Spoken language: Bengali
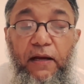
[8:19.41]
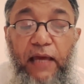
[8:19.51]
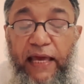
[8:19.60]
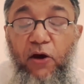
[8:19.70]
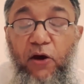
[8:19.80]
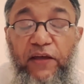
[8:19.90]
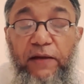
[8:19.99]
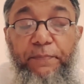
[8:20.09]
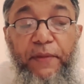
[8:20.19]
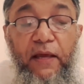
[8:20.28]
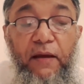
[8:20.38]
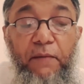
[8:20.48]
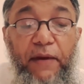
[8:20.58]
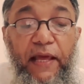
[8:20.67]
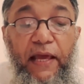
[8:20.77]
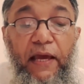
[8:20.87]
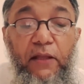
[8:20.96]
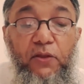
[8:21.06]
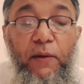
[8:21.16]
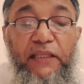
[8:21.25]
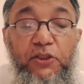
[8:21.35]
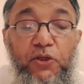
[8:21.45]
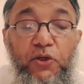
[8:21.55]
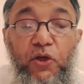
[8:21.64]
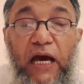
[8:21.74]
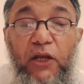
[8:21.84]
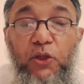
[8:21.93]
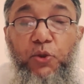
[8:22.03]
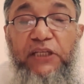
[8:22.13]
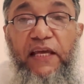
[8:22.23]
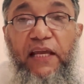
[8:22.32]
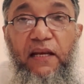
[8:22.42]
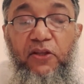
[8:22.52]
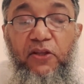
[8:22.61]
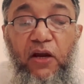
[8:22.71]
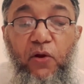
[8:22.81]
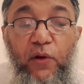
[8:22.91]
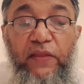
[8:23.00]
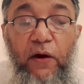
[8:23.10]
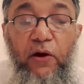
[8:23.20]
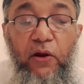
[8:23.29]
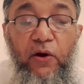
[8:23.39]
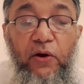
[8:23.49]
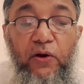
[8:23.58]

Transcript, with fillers: একই কথা মানে তোমাদের জন্য আরও দুইটা দিন নির্ধারণ করে দেওয়া হলো